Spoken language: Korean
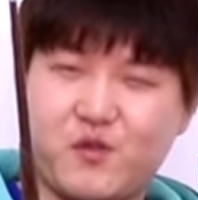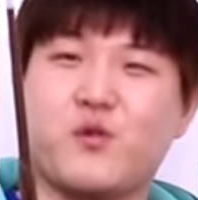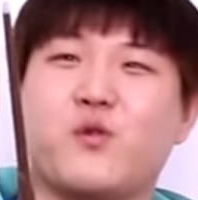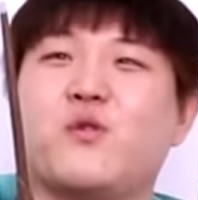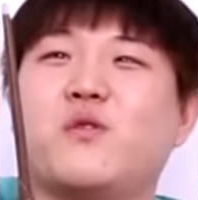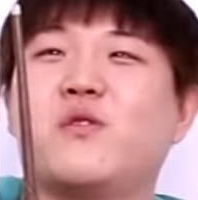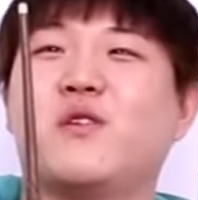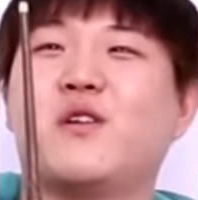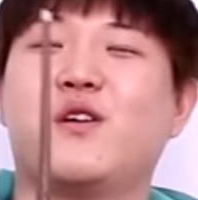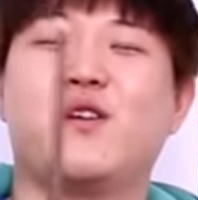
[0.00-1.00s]
어?
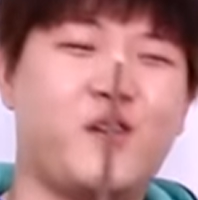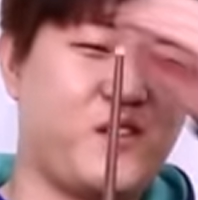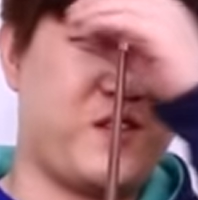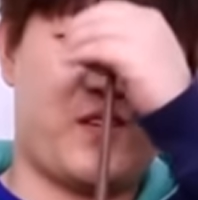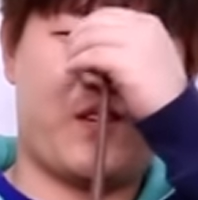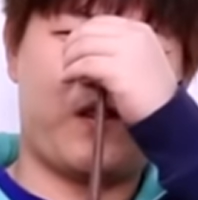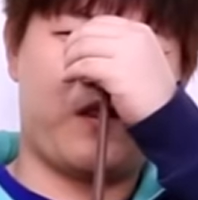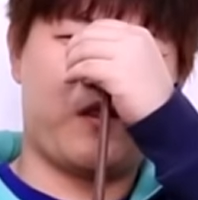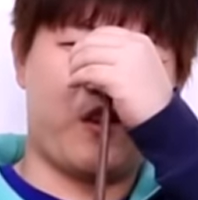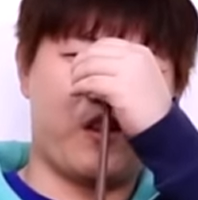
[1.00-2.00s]

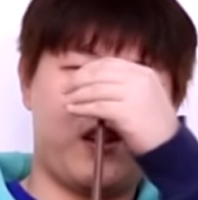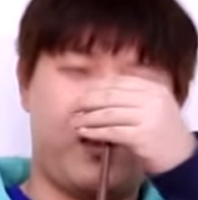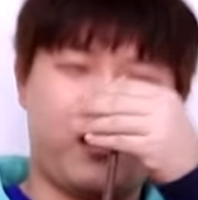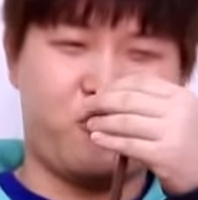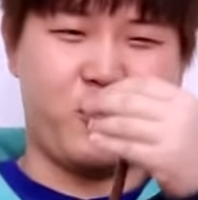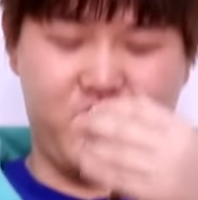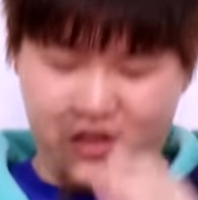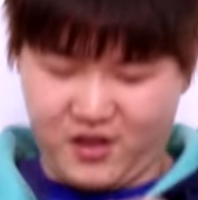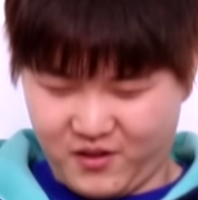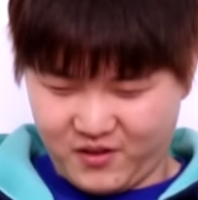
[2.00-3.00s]
되니? 안
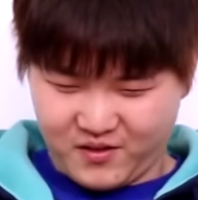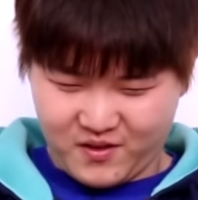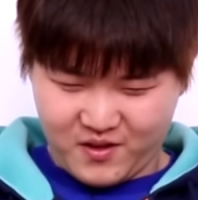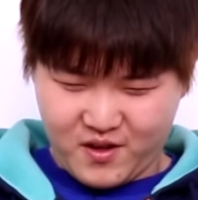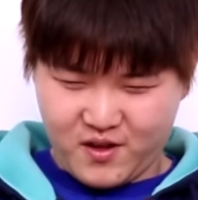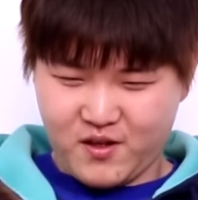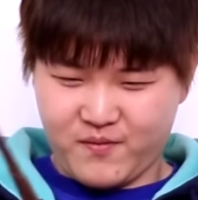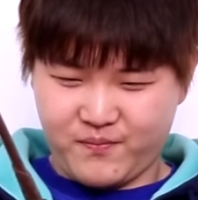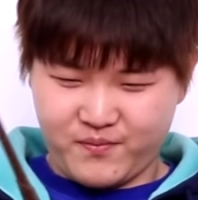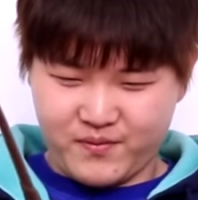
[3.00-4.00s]
되니?
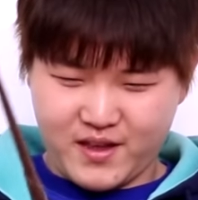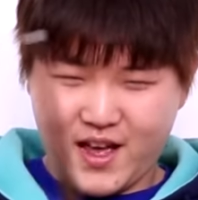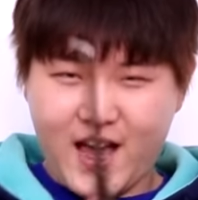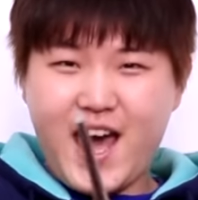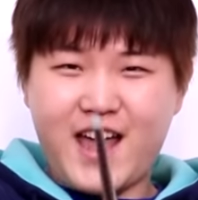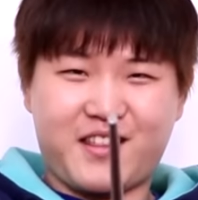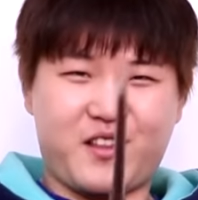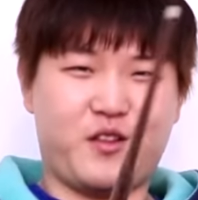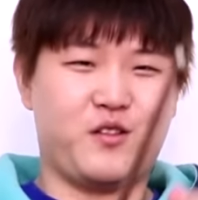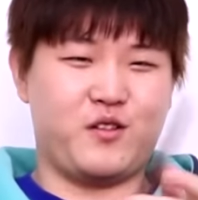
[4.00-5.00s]
핫!
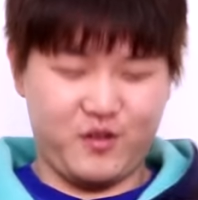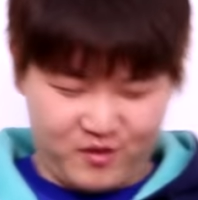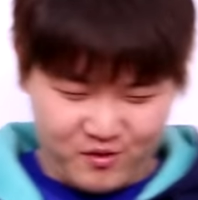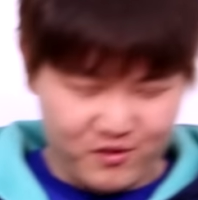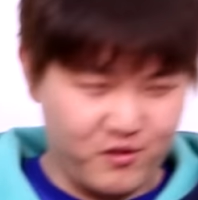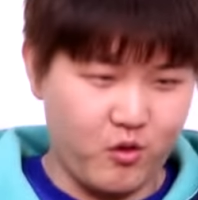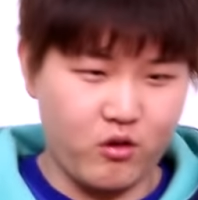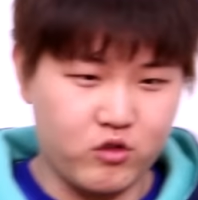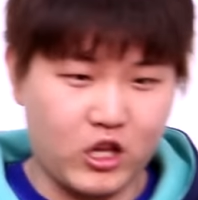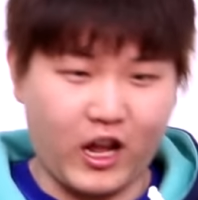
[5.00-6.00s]

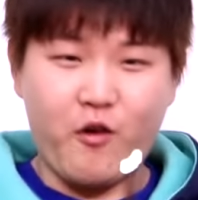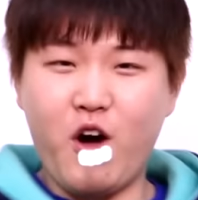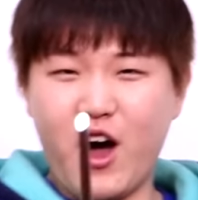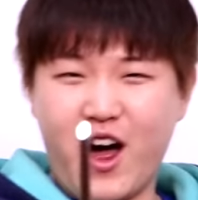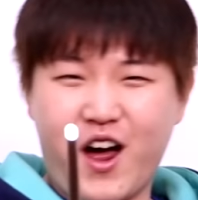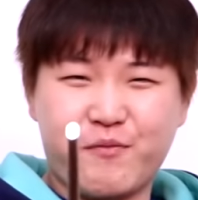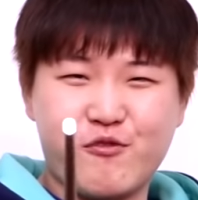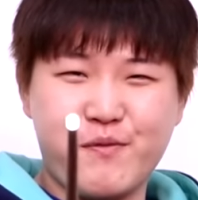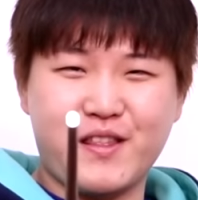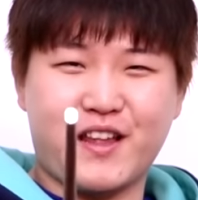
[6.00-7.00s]
어? 됐다! 와!
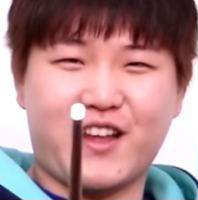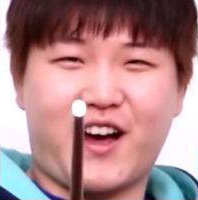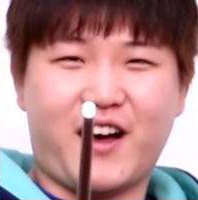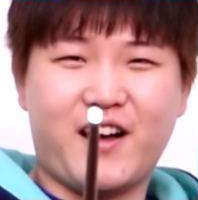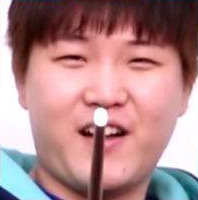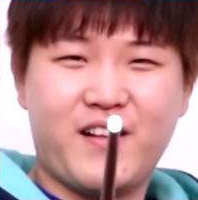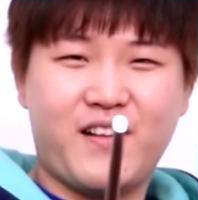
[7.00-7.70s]
물 빛난다!